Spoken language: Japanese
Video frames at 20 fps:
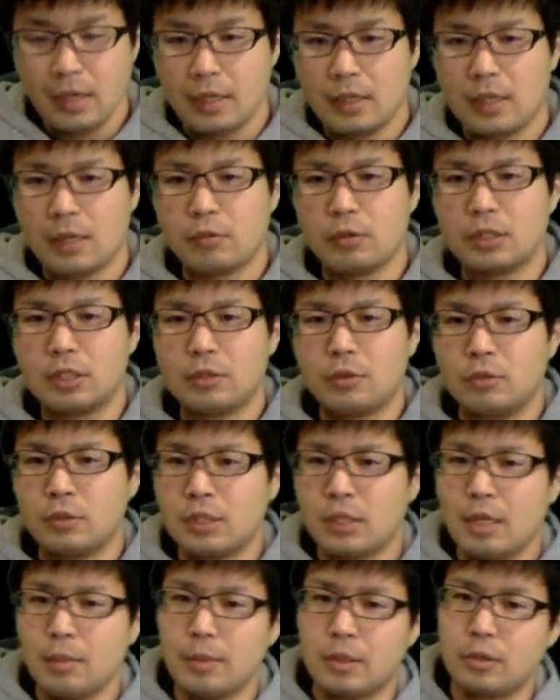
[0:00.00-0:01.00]
でこれこち
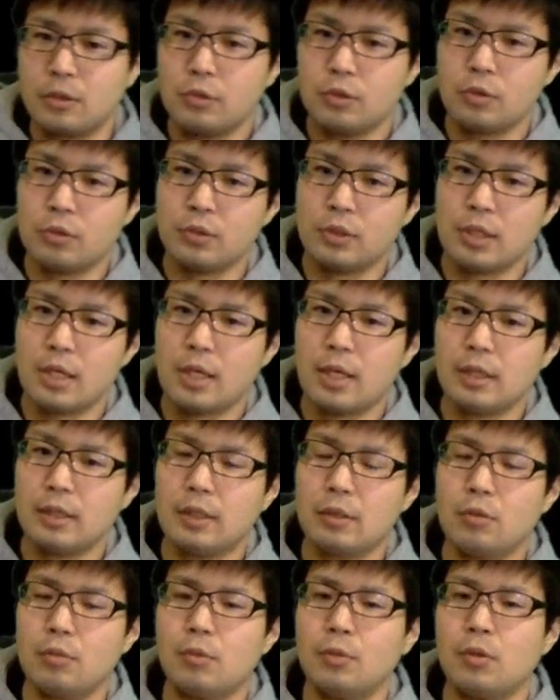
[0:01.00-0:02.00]
ら今数直線があっ
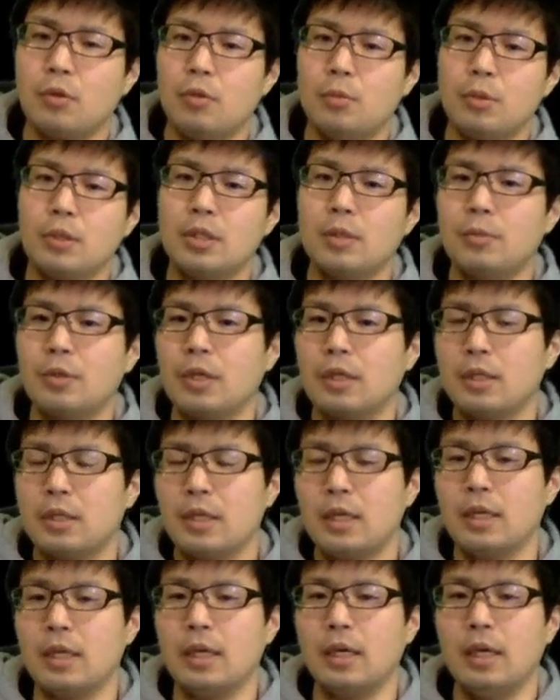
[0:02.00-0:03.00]
たと思ってもらっ
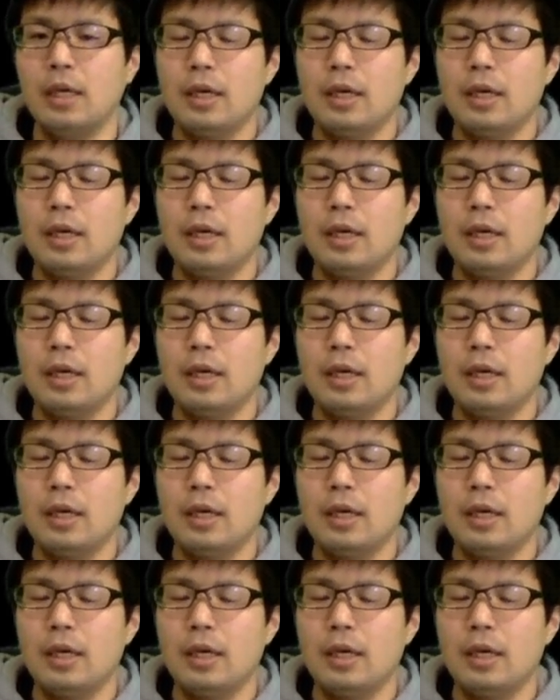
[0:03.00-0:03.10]
て、